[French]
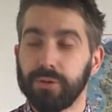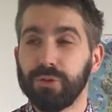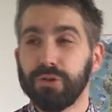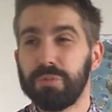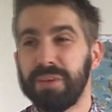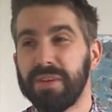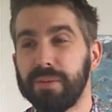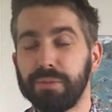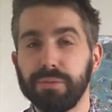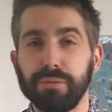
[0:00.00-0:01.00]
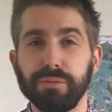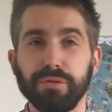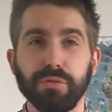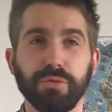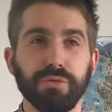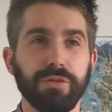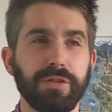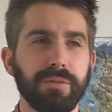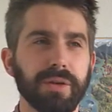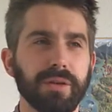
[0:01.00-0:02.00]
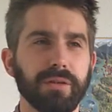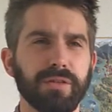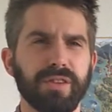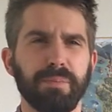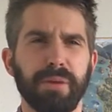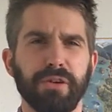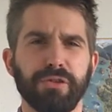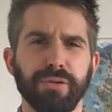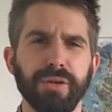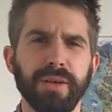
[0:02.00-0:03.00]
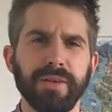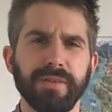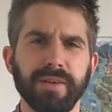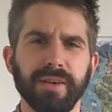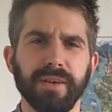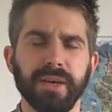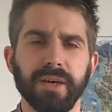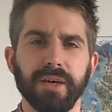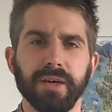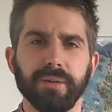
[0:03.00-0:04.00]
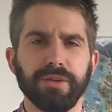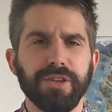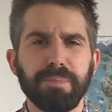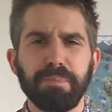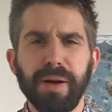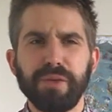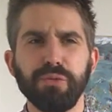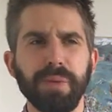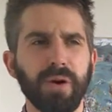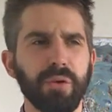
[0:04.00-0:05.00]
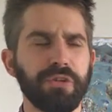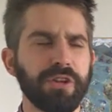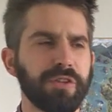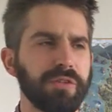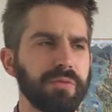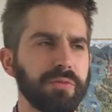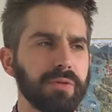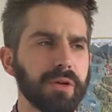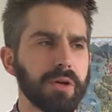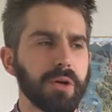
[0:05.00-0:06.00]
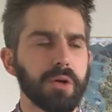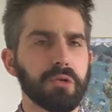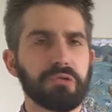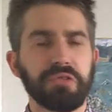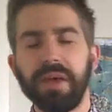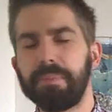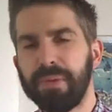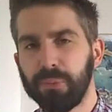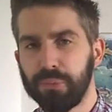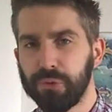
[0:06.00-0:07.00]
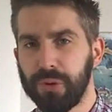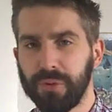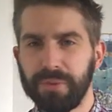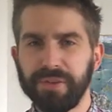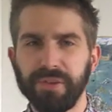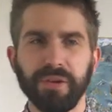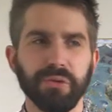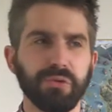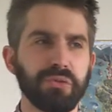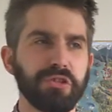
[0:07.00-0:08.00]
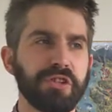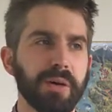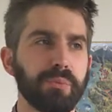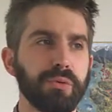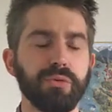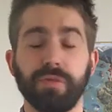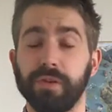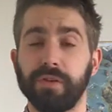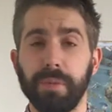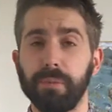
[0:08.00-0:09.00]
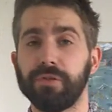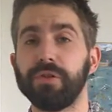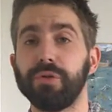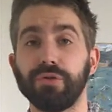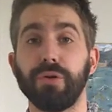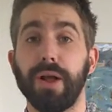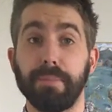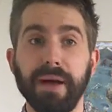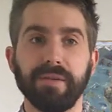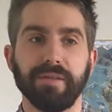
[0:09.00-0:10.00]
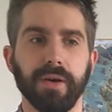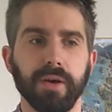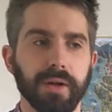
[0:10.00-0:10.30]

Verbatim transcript: Donc mes débuts, je me suis dit mais c'est pas joli, c'est j'étais pas super objectif. Je savais pas non plus trop à quoi m'attendre, alors du coup j'étais un peu nul, enfin c'est pas mon style de jeu à la base.